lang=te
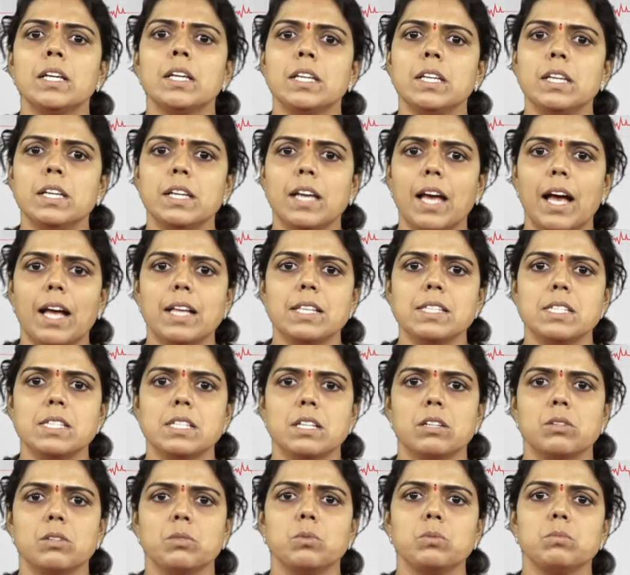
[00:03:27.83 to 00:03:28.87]
ఈ
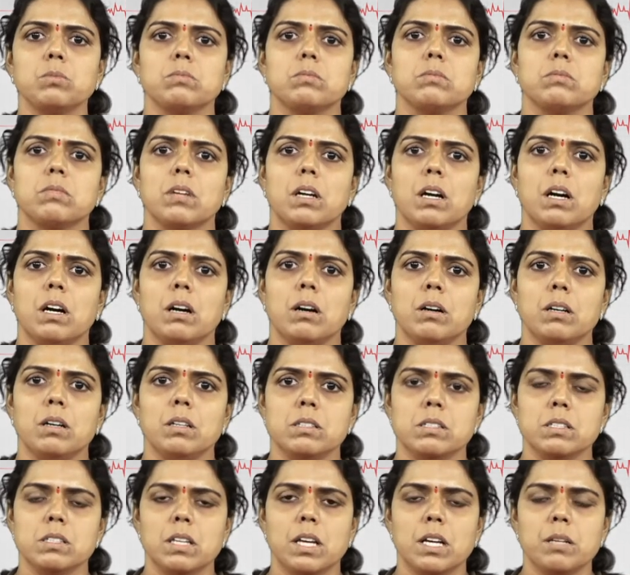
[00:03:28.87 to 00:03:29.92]
క్యాన్సరు
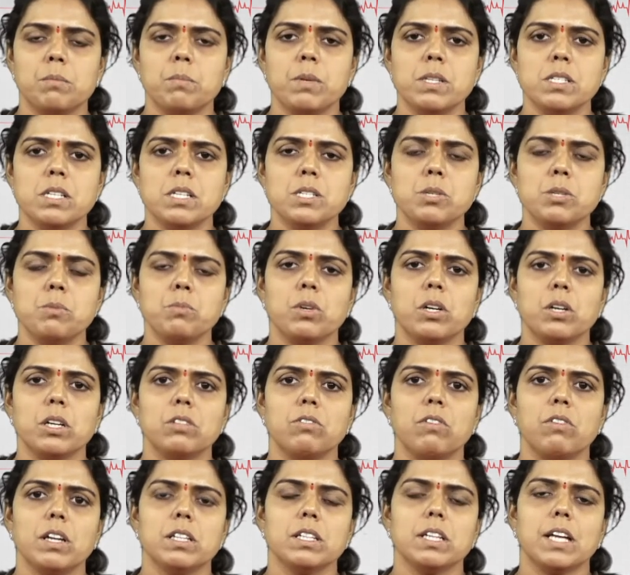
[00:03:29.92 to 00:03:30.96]
గర్భసంచి
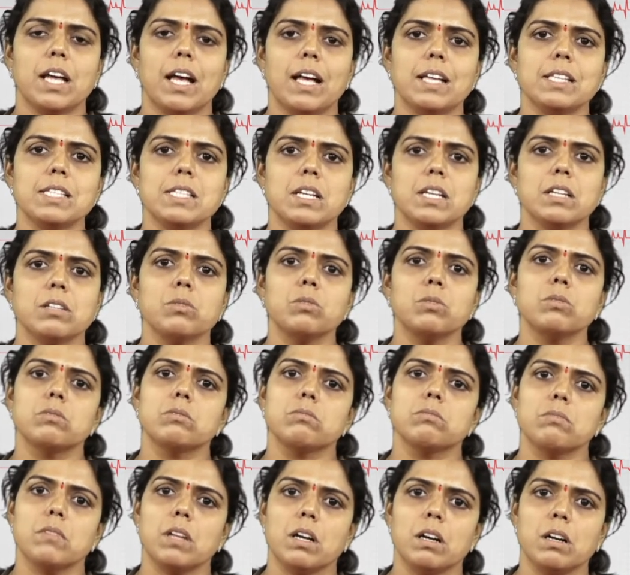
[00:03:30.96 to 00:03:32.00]
ముఖద్వార క్యాన్సరు
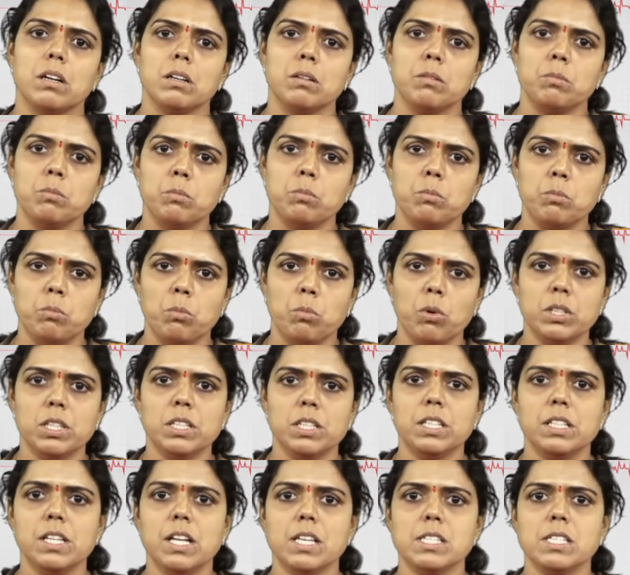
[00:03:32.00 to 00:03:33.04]

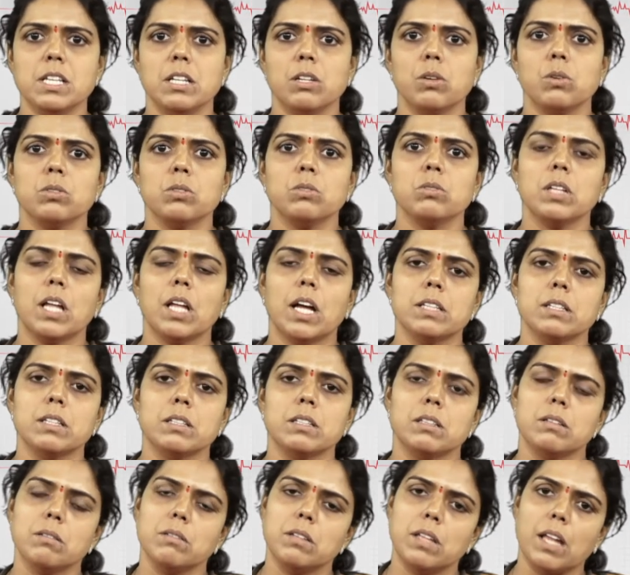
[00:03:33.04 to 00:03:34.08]
మొదటి దశలోనూ దాని
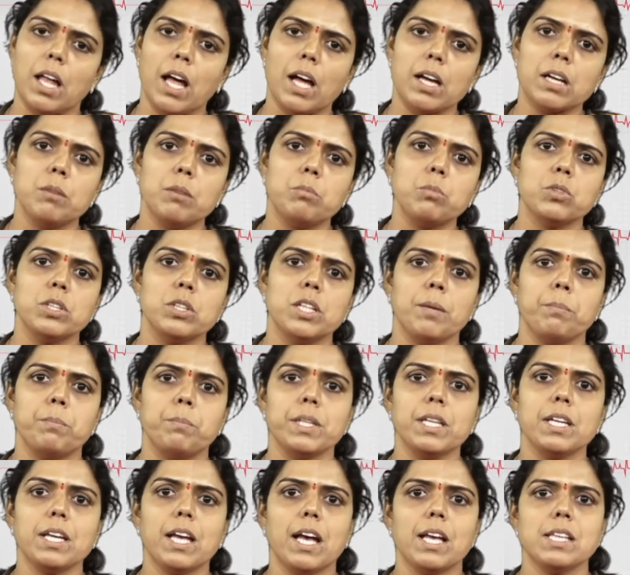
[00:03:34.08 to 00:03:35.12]
రాకముందే
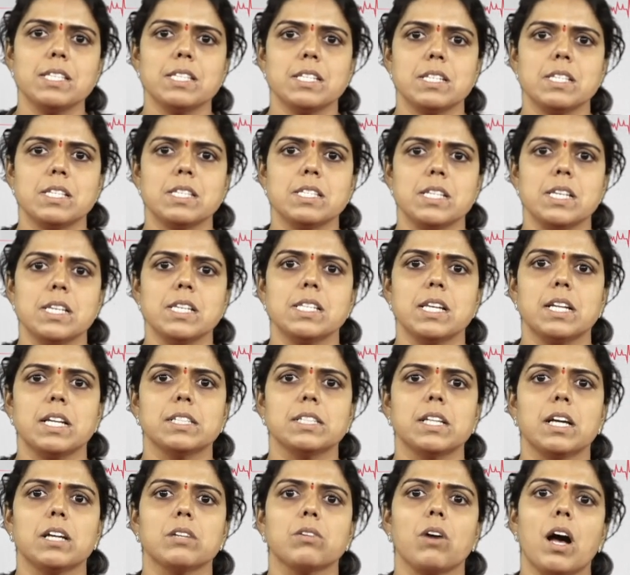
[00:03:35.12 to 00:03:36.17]
ప్రీ క్యాన్సర్ స్టేజ్
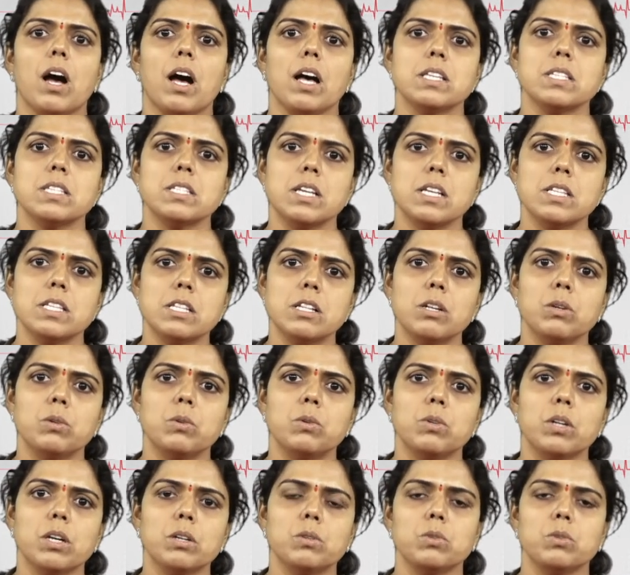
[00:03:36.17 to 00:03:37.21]
అంటారు ఆ స్టేజ్లో
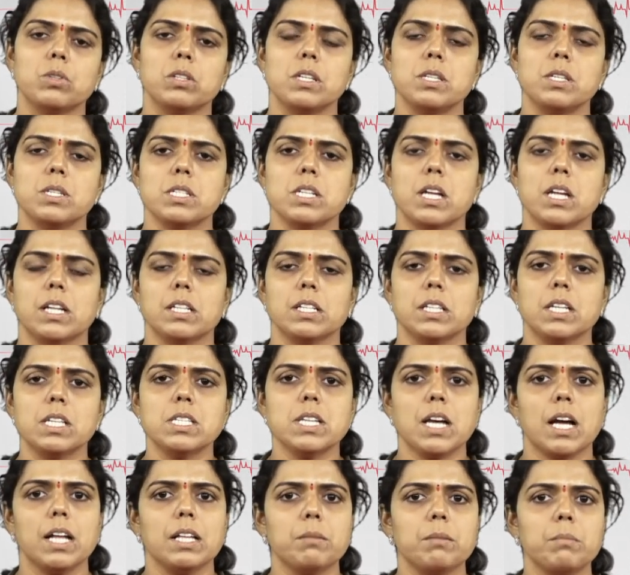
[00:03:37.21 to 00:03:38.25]
కూడా గుర్తించడానికి
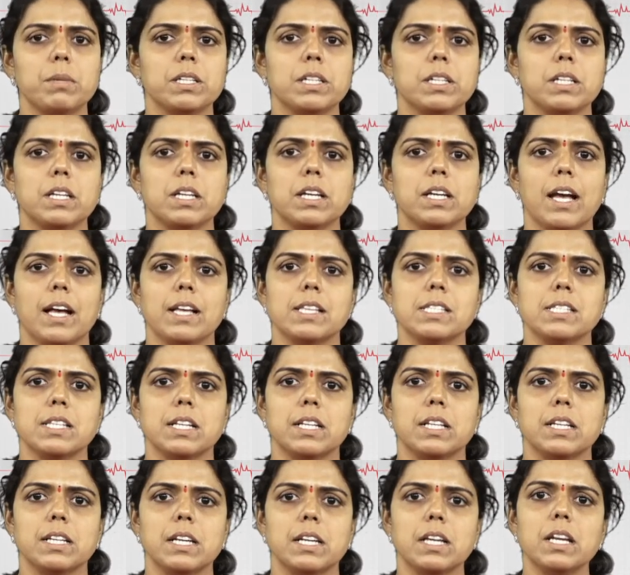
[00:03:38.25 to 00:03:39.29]
చాలా మట్టికి
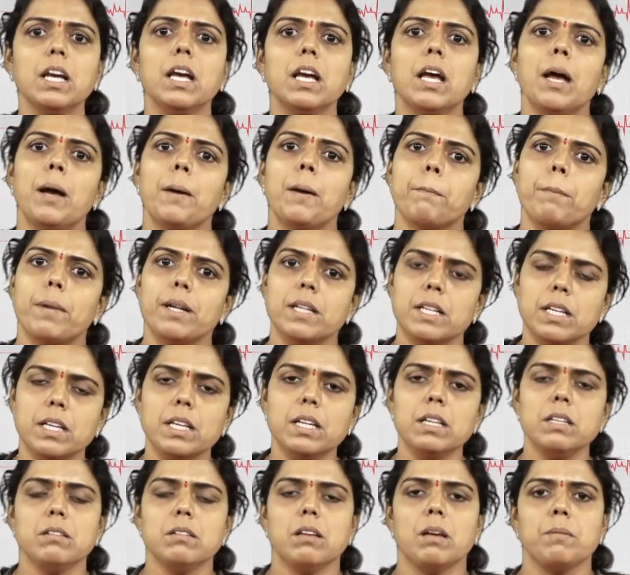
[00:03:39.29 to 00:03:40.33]
క్యాన్సర్లకి
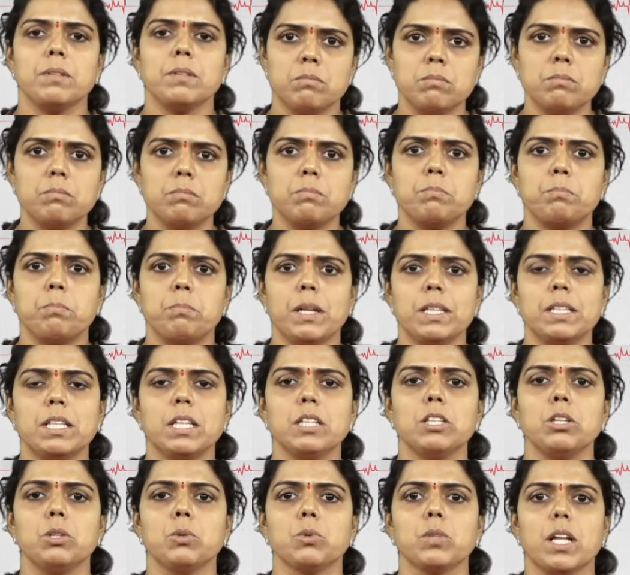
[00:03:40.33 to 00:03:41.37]
మనకి
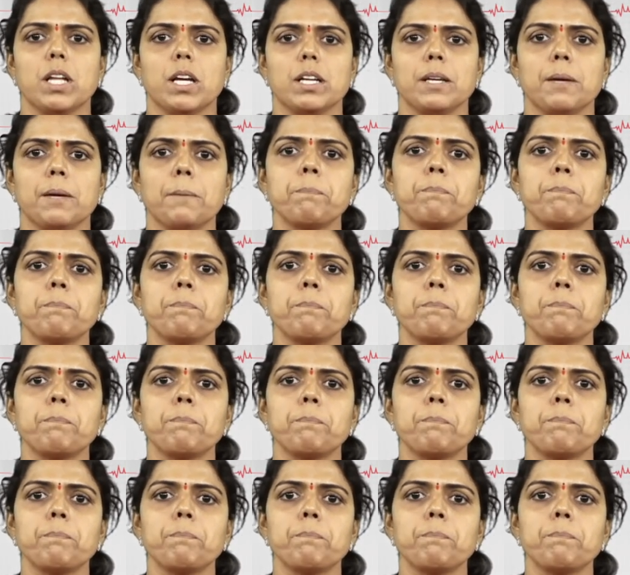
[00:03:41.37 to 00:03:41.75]
పద్ధతులు ఉన్నాయి